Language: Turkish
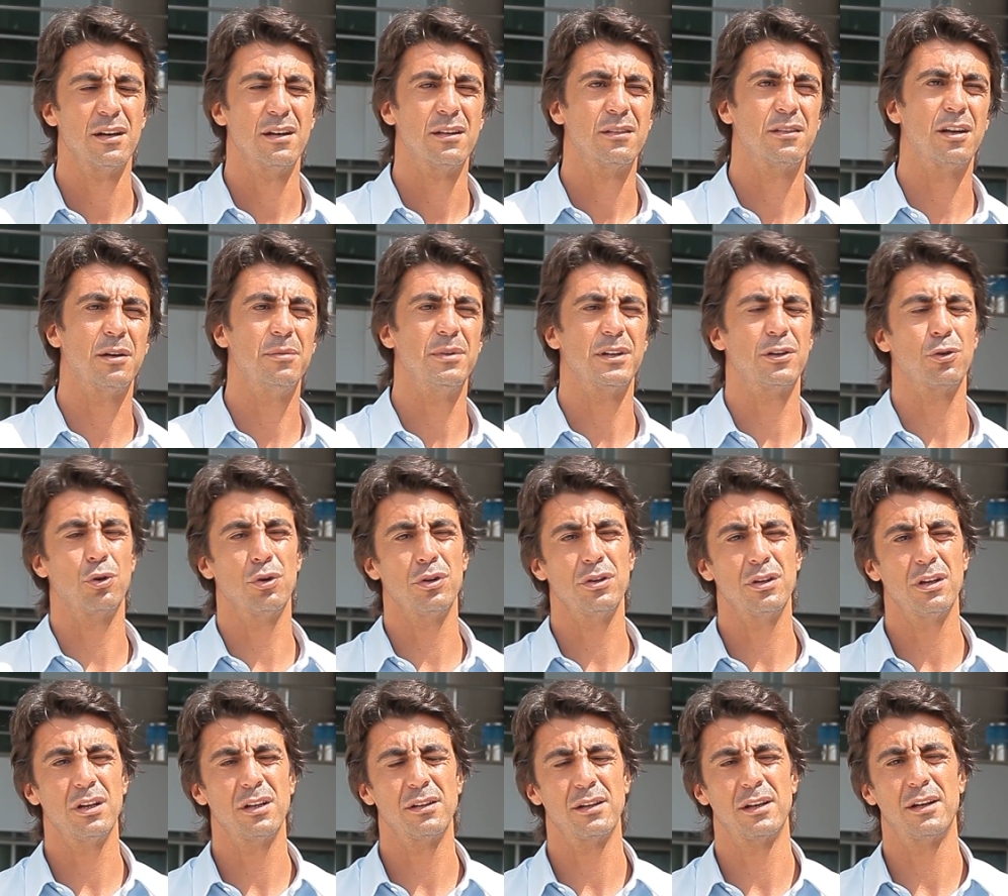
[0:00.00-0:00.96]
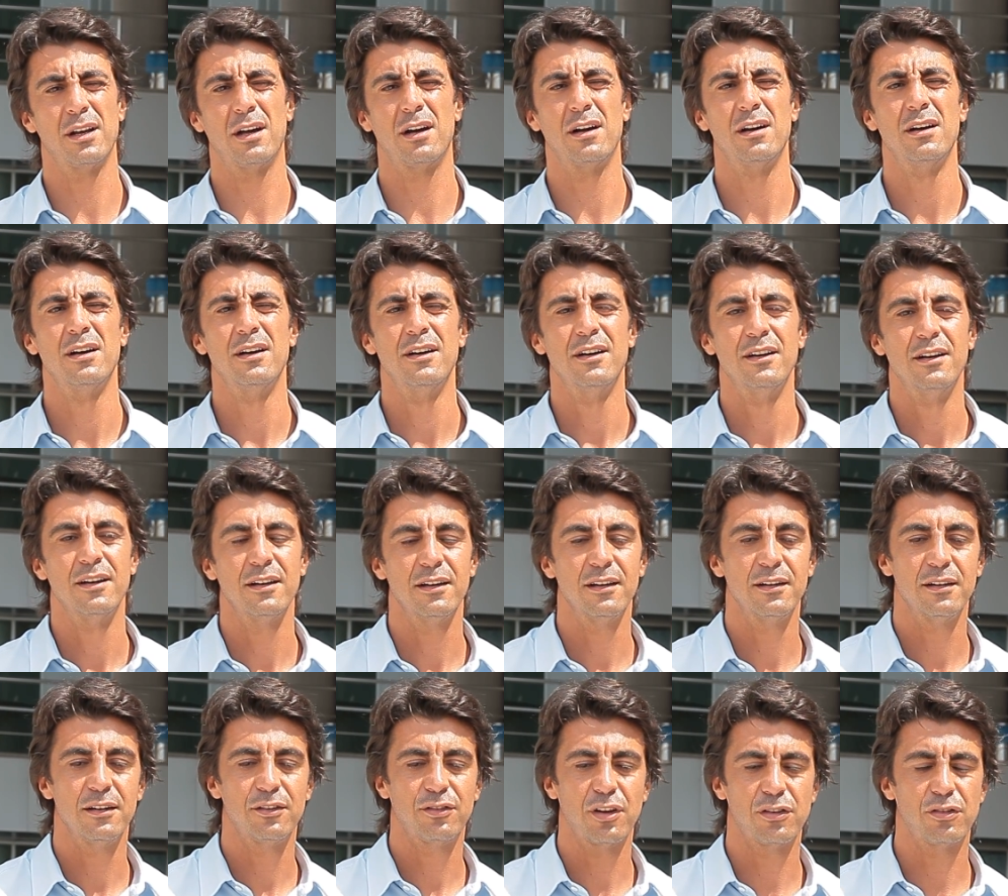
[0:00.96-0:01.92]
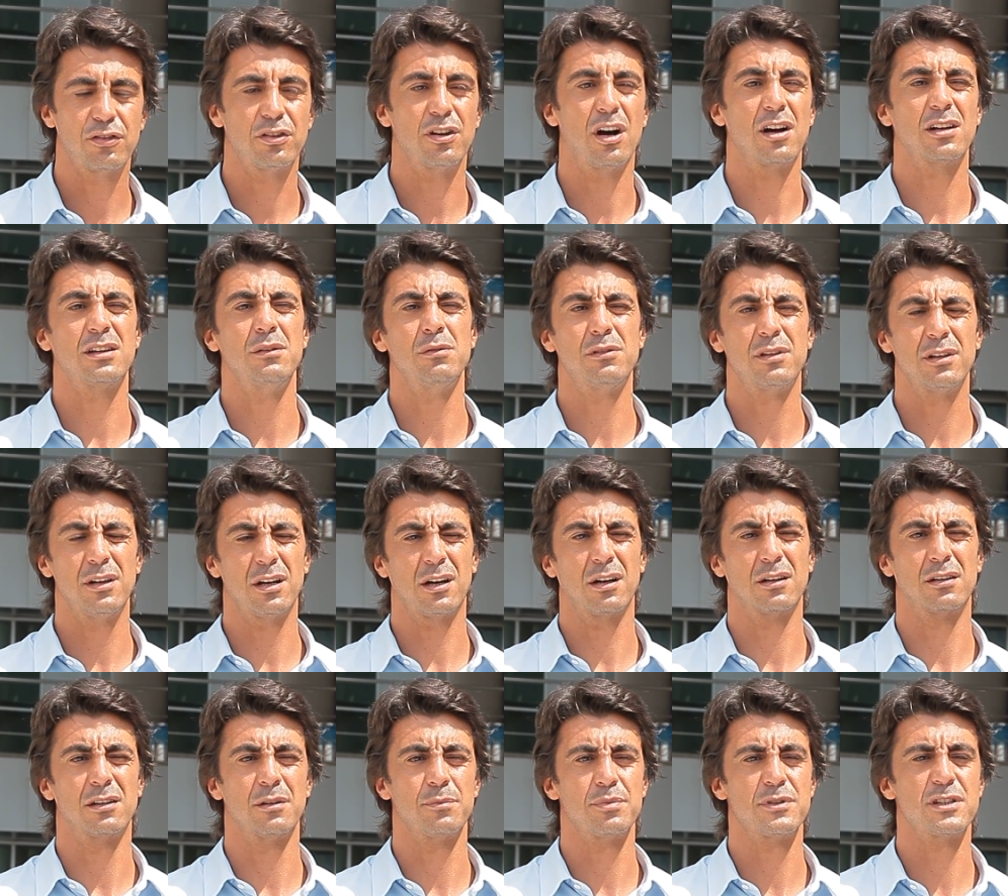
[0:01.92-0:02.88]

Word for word: Tabii ki onun yanında da çeşitli aktivitelere katılıp